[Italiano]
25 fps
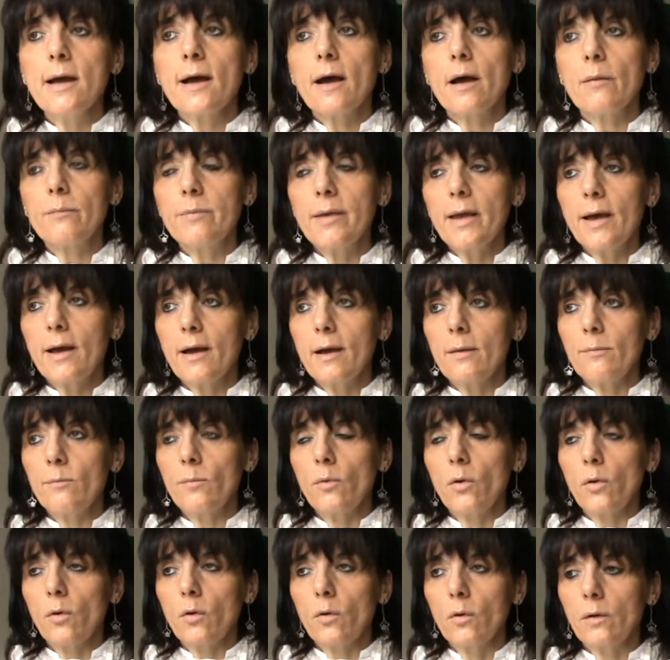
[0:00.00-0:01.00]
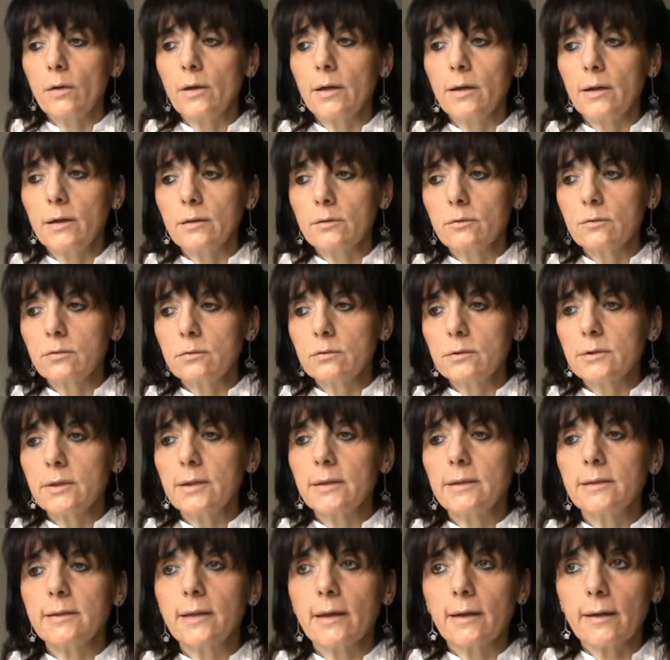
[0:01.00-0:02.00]
abbiamo eh, tutti
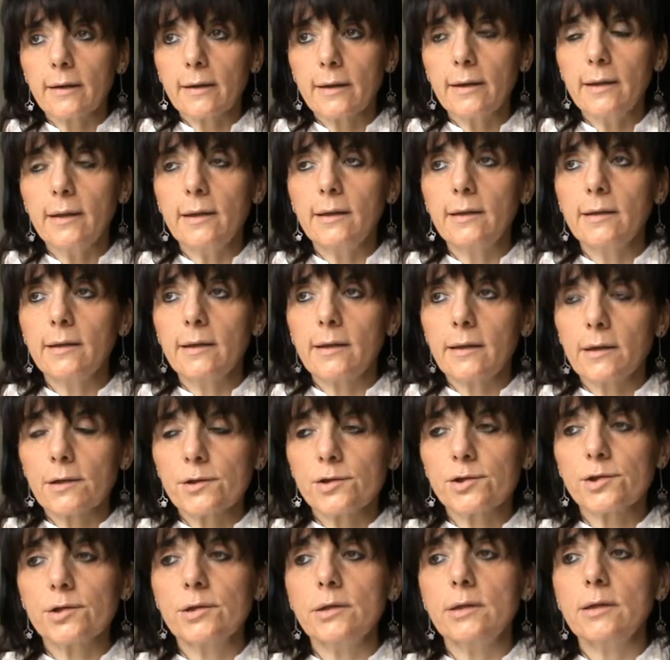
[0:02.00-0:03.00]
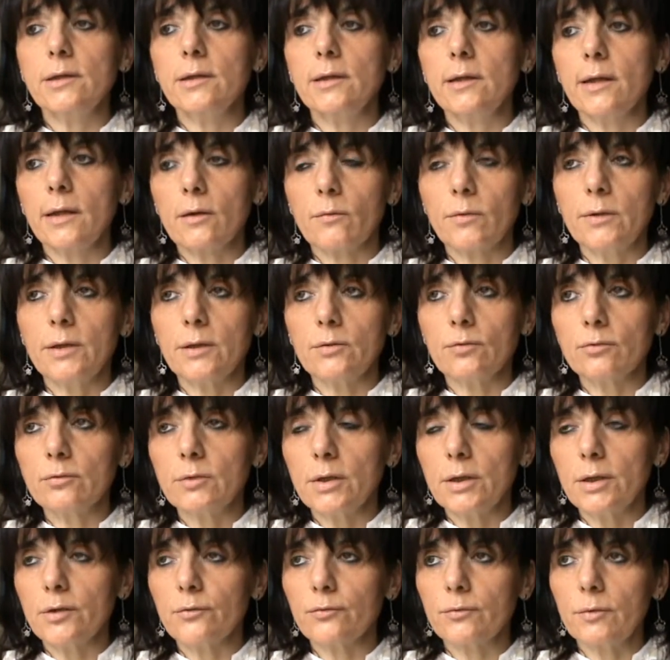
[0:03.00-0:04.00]
i terreni, cascine, quindi
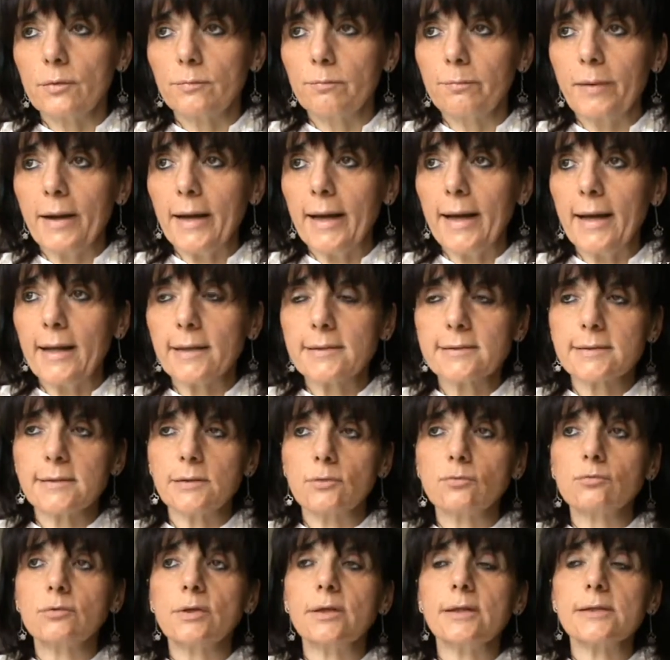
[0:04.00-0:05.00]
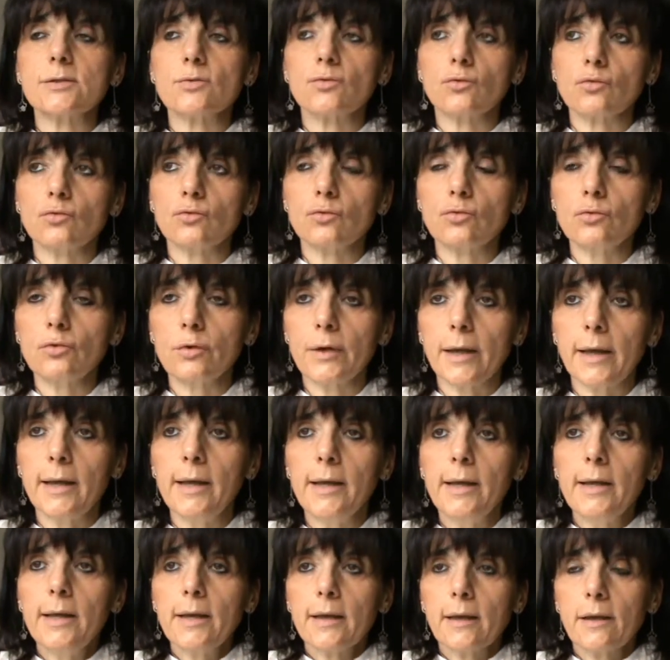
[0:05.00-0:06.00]
tutti i palazzi, tutte le strutture
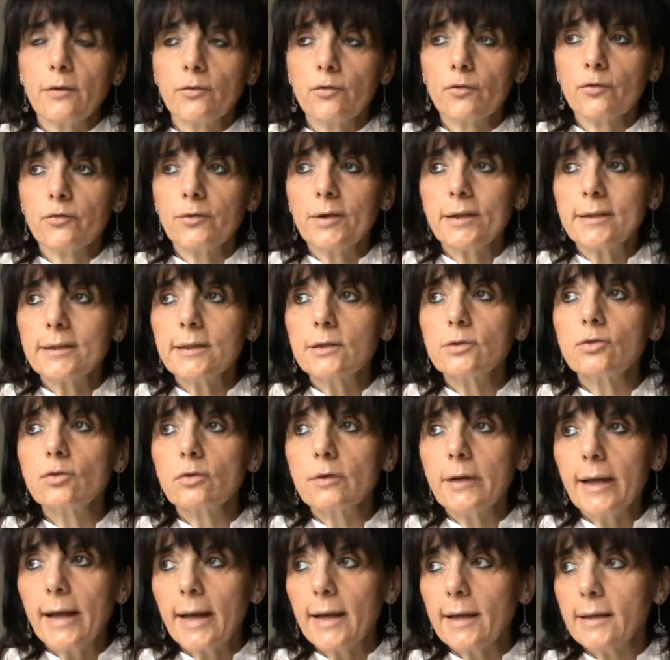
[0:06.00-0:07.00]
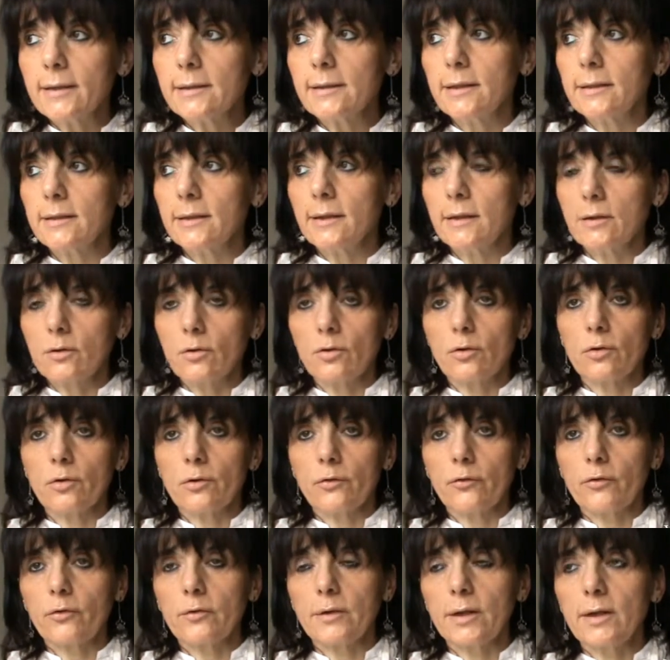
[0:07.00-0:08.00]
che sono state donate nel
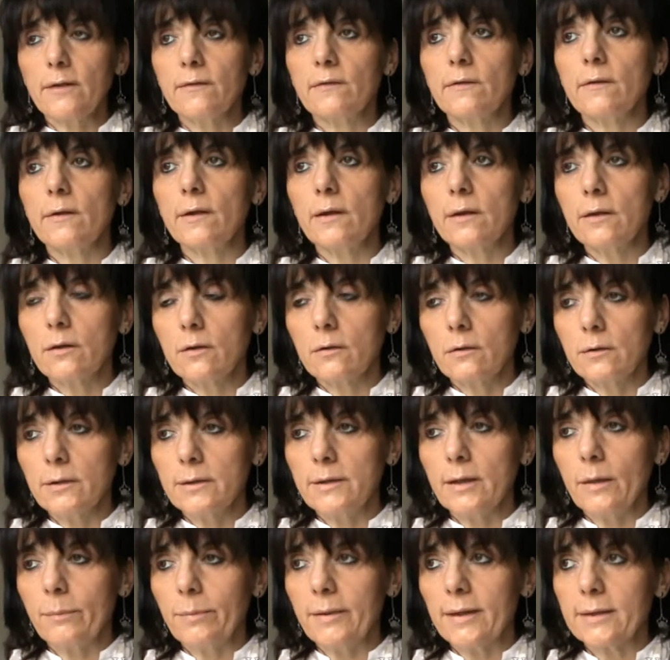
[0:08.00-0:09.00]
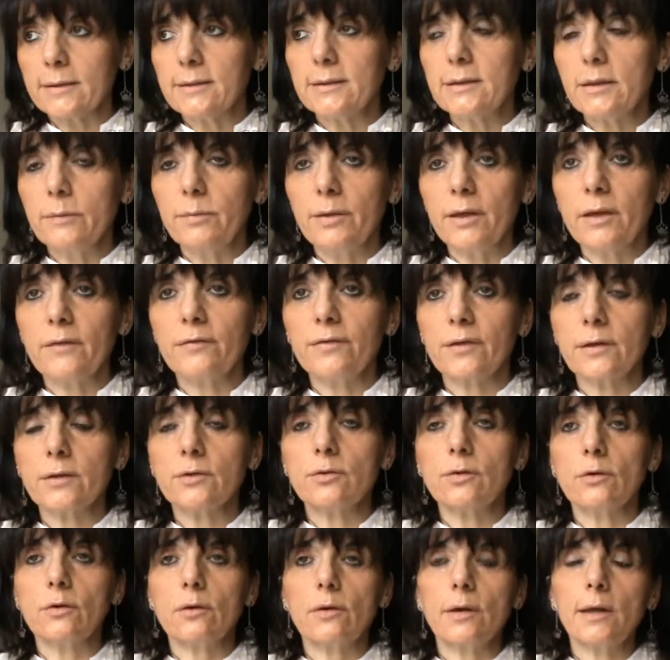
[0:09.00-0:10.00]
corso dei secoli da parte di
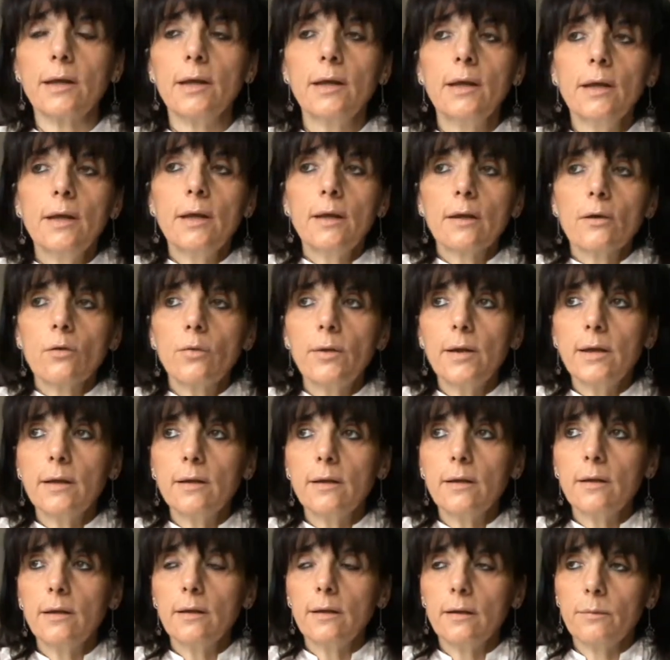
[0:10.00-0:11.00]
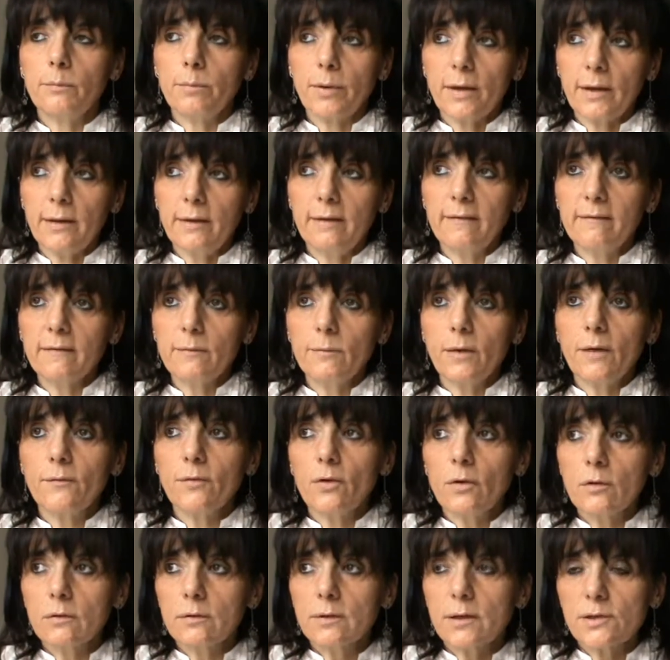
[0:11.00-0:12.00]
benefattori, quindi per l'ennesima
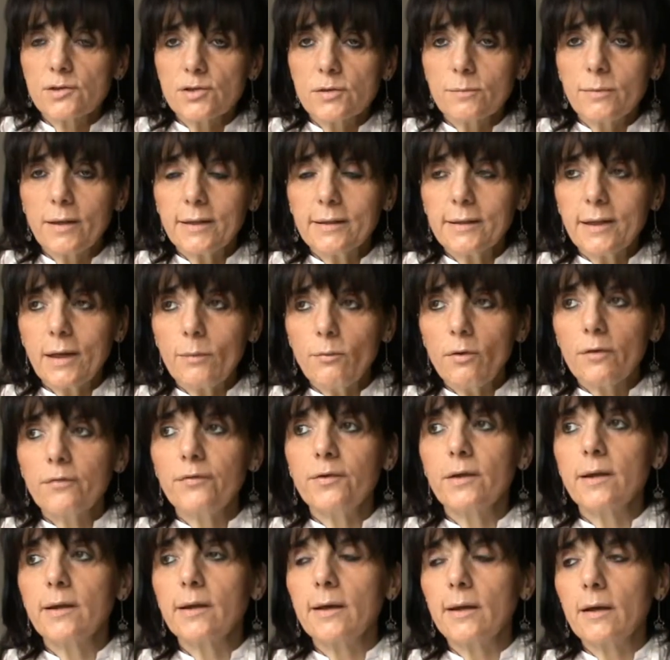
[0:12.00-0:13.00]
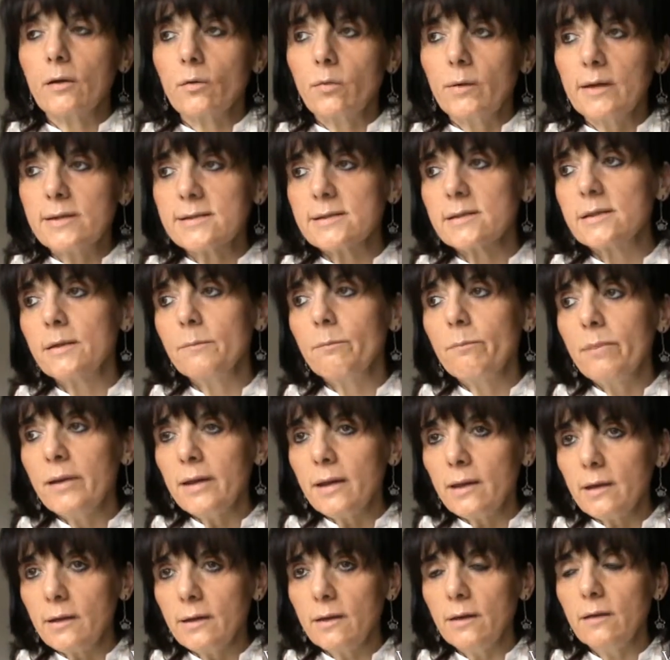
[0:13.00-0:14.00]
volta ci battiamo affinché questi
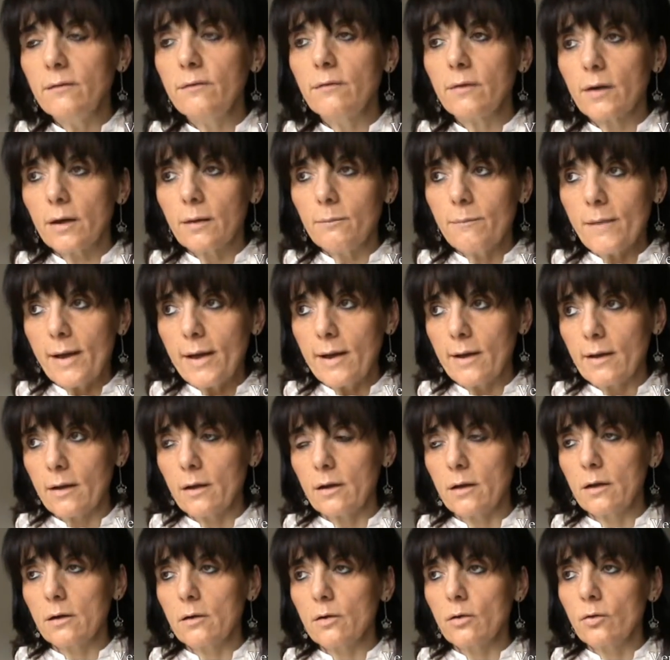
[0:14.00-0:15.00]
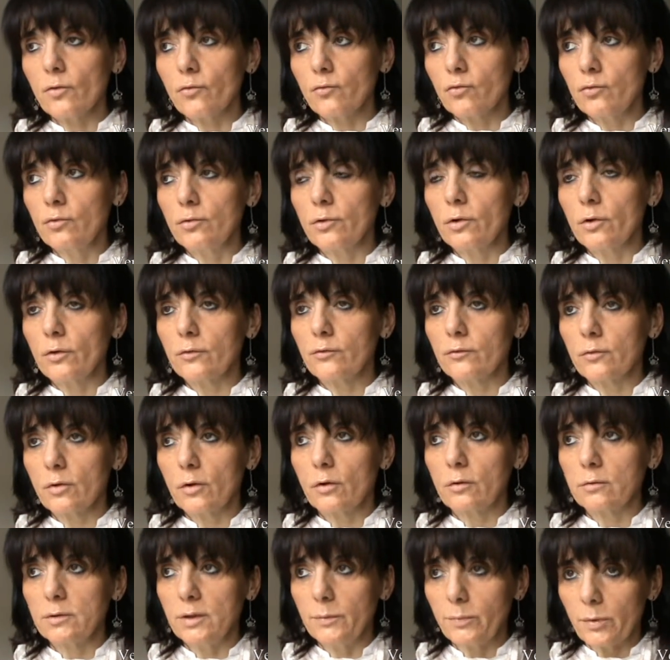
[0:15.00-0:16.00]
beni rimangano sul
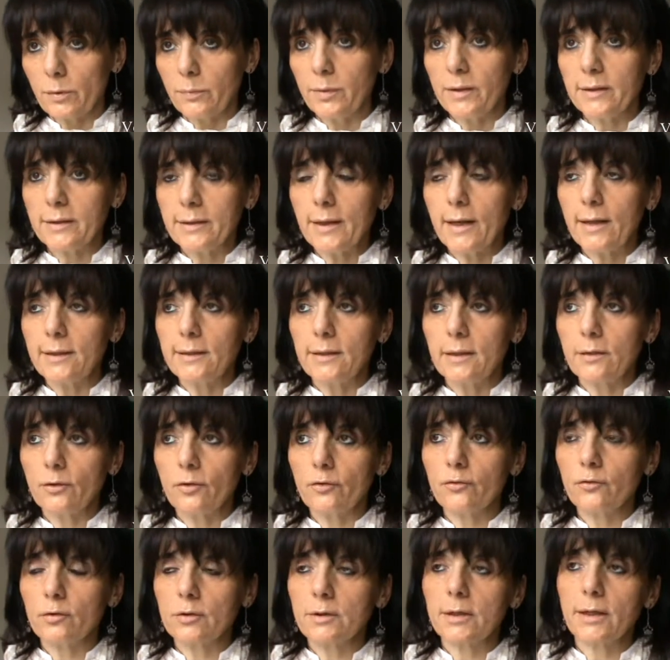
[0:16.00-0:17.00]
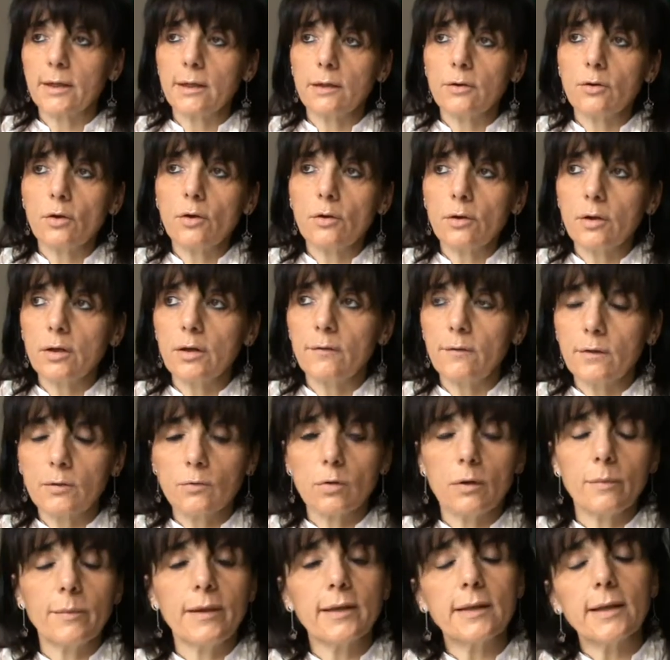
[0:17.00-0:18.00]
nostro, di proprietà del nostro territorio ed
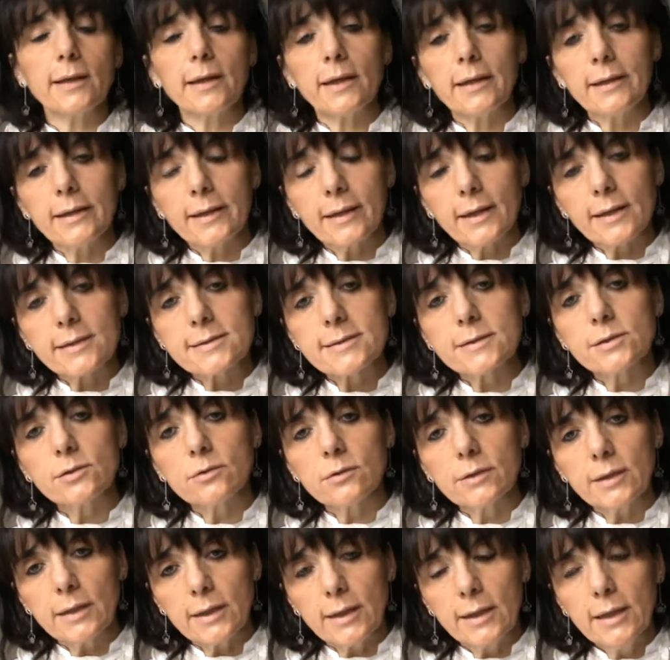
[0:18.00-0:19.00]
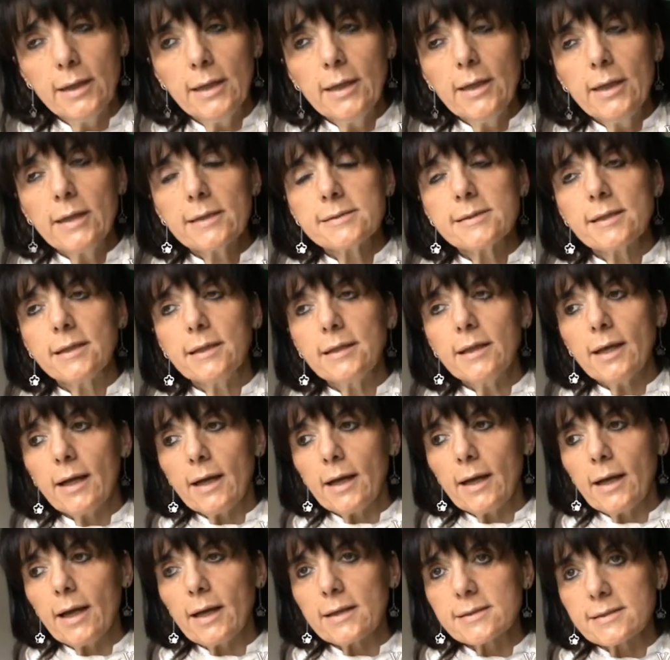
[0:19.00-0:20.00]
eventualmente l'alienazione
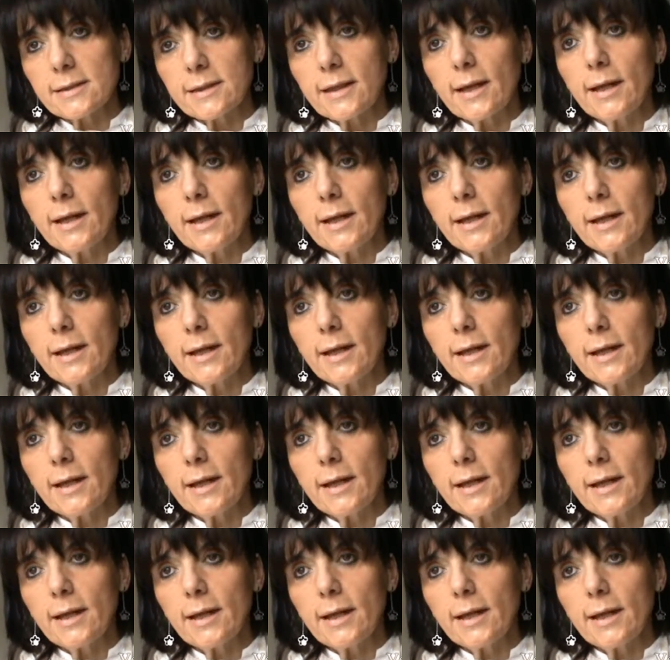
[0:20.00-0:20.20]
sia a